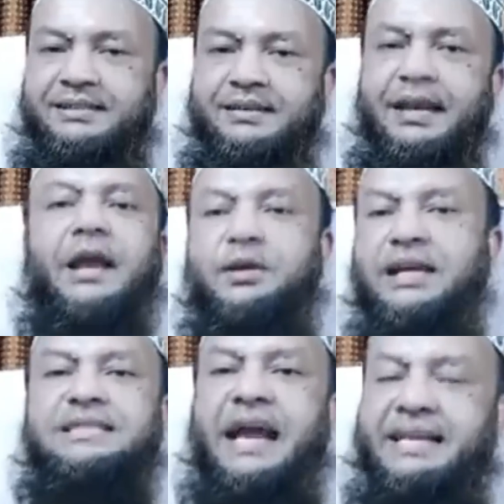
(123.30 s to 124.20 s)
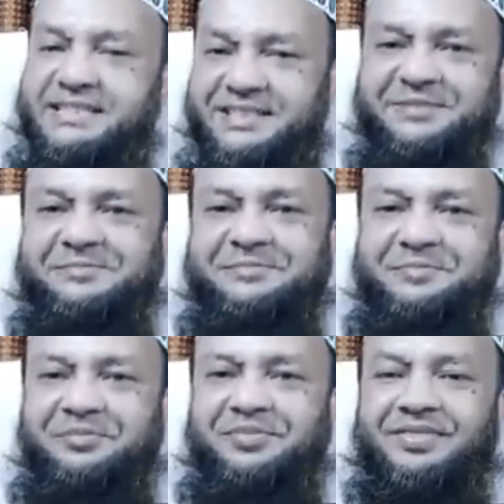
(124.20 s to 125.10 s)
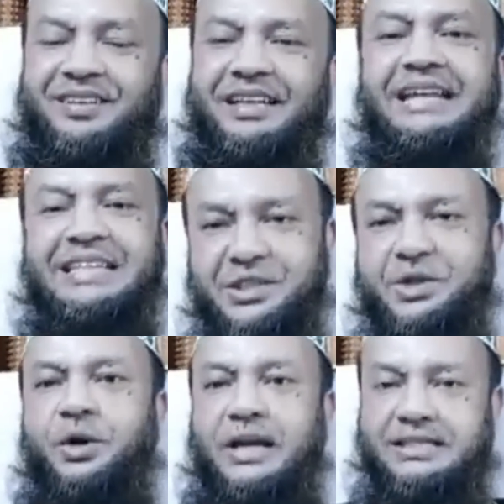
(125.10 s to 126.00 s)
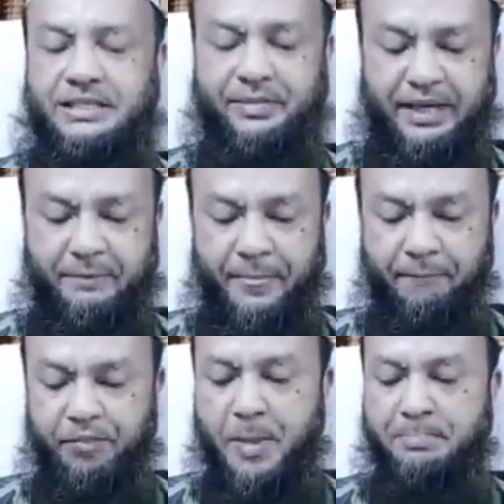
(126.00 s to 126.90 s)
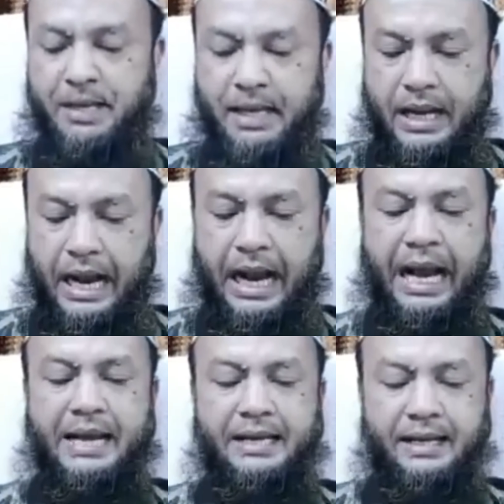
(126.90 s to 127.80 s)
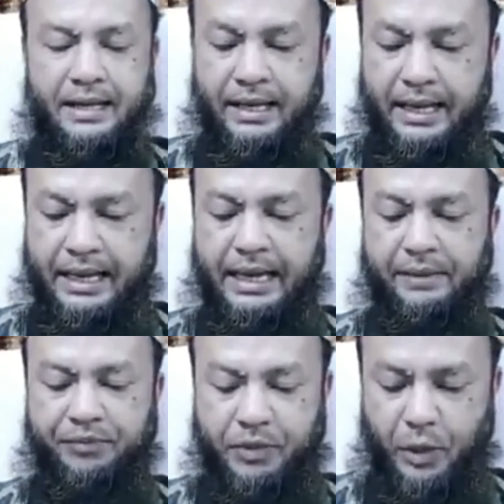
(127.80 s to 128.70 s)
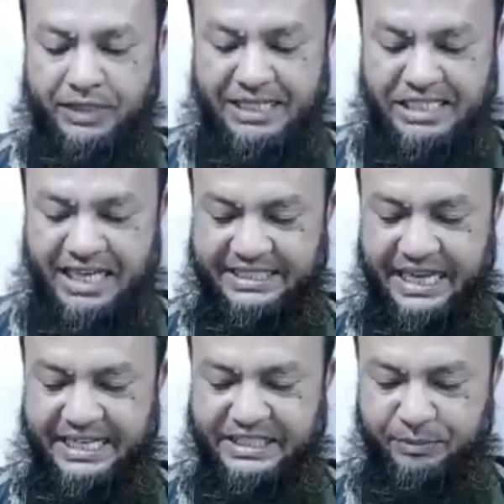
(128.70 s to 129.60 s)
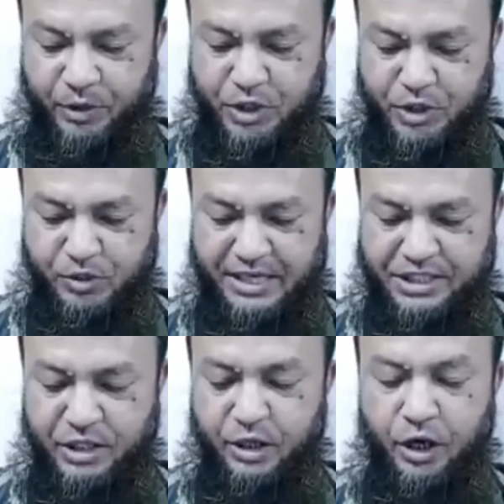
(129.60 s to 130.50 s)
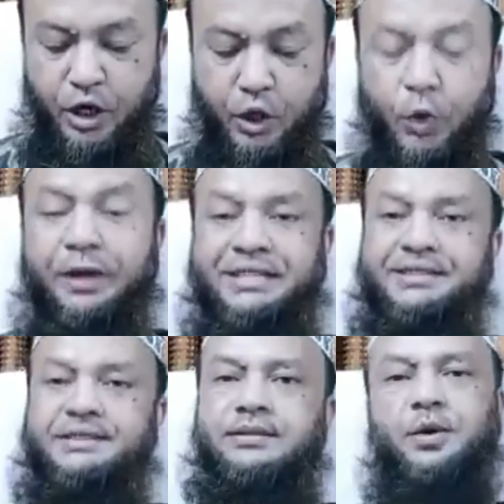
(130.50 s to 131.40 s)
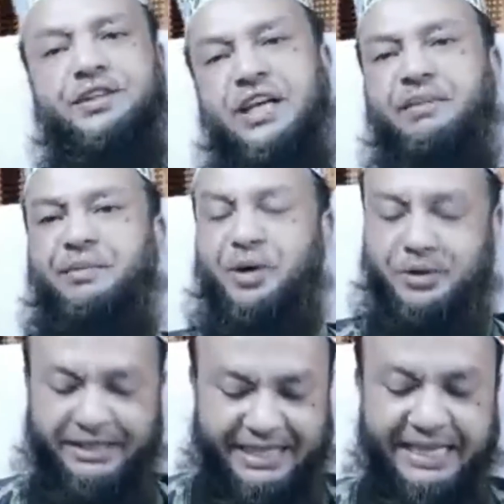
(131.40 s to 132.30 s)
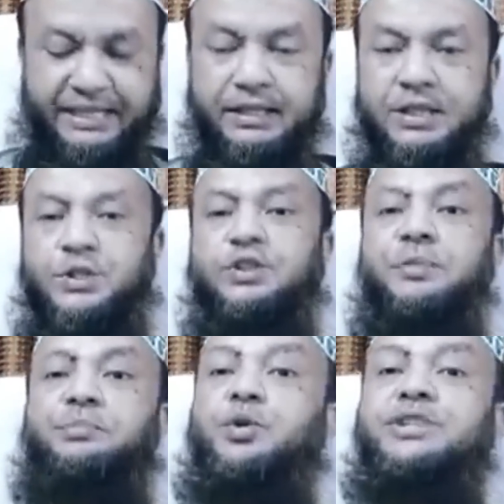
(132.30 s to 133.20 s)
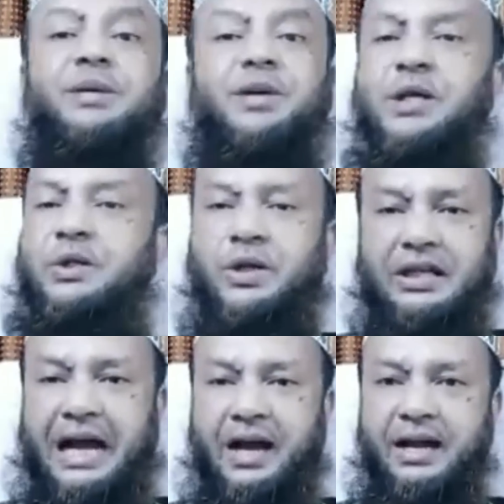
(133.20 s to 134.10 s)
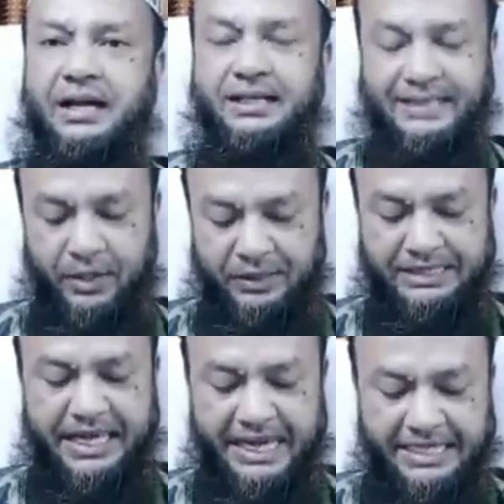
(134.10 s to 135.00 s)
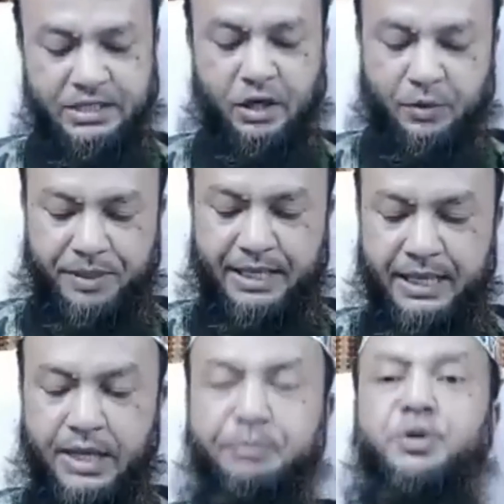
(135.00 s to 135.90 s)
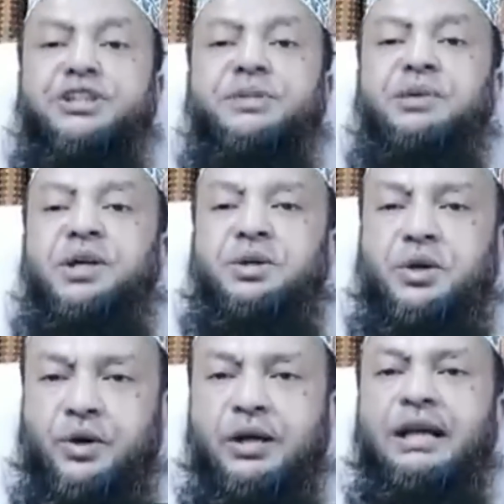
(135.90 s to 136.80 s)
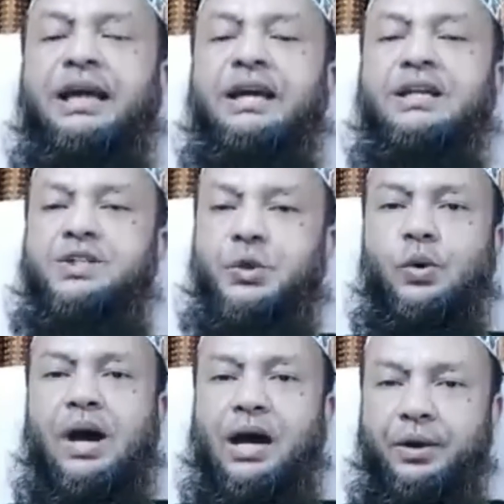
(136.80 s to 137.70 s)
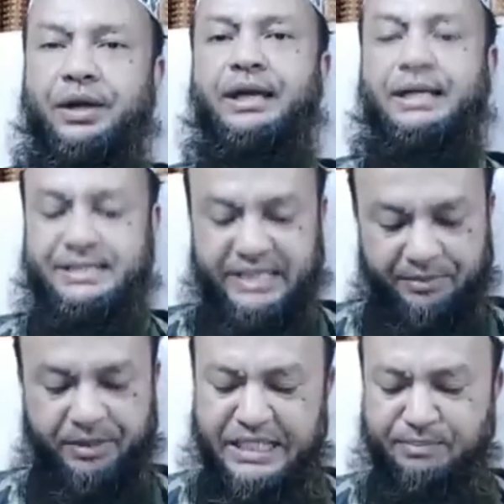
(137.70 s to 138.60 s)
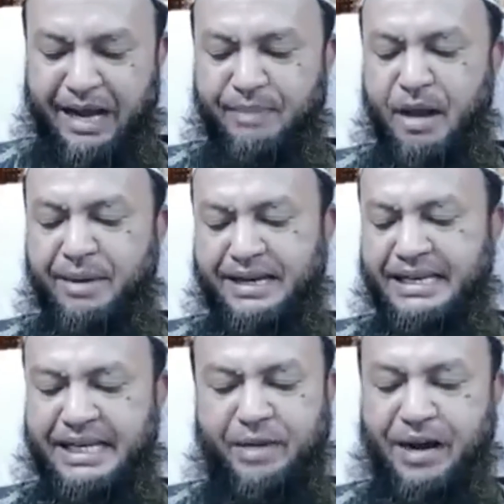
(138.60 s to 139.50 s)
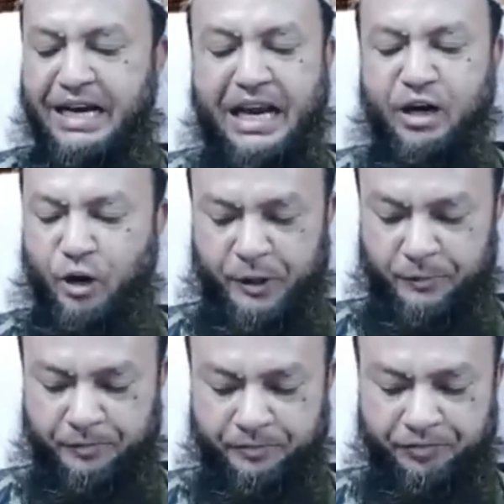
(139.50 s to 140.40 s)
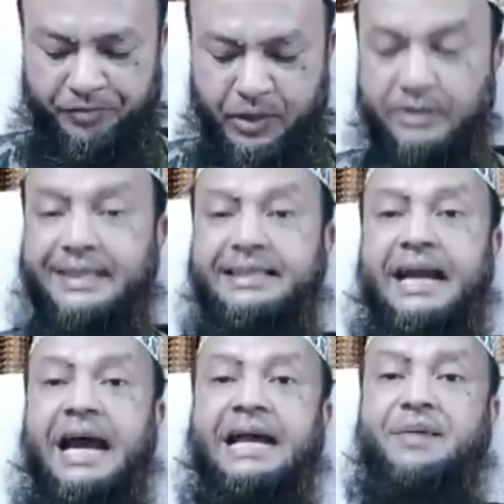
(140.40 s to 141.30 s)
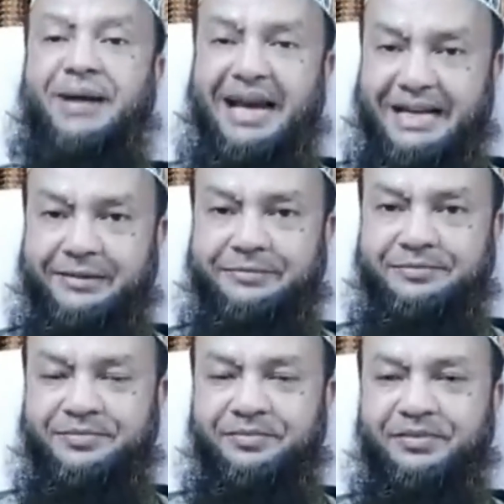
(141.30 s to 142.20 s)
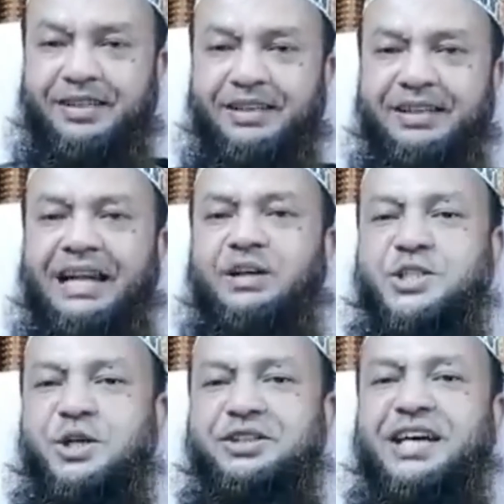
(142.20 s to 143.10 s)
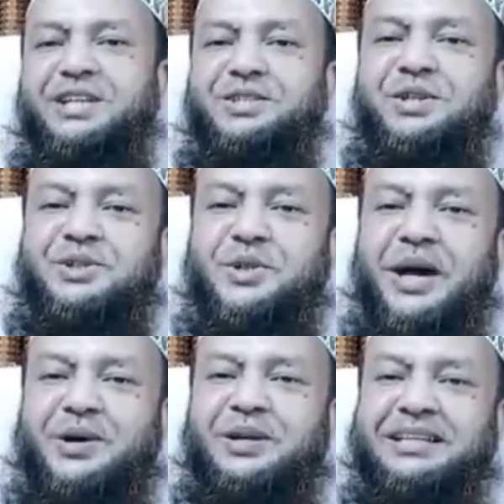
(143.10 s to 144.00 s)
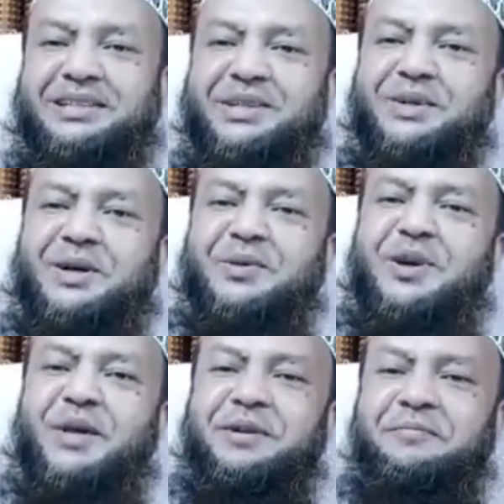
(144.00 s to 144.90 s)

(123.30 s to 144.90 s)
এই লটারি জায়েজ এ জাতীয় করা যেতে পারে আর লটারির সাথে আরেকটি প্রশ্ন ওনার ছিল কুইজ কুইজের ব্যাপারও ঠিক তাই যদি পুঁজি বিনিয়োগ না হয় তাহলে জায়েজ হবে পুঁজি বিনিয়োগ করলে জুয়া হয়ে যাবে মা বাবার ইনকাম হালাল নয় অর্থাৎ তারা হারাম খান এখন সন্তানের জন্য দোয়া করলে তাদের দোয়া কবুল হবে